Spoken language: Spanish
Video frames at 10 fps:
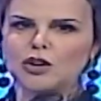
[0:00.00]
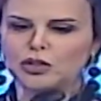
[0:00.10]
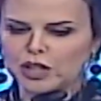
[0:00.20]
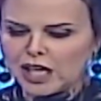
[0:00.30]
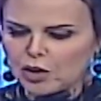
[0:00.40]

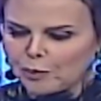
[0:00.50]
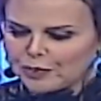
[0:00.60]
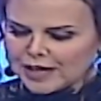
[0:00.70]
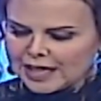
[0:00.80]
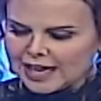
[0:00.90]
contigo.
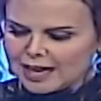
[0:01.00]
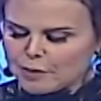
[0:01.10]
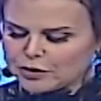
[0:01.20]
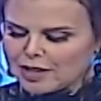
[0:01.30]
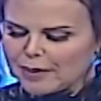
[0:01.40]

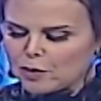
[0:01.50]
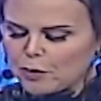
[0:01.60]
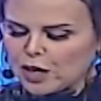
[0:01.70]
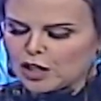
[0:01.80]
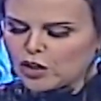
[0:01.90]
Queremos saber un
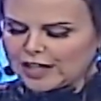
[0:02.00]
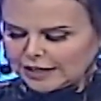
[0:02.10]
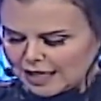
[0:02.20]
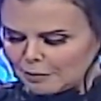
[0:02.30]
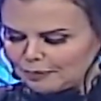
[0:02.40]
poquito de
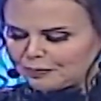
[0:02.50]
ti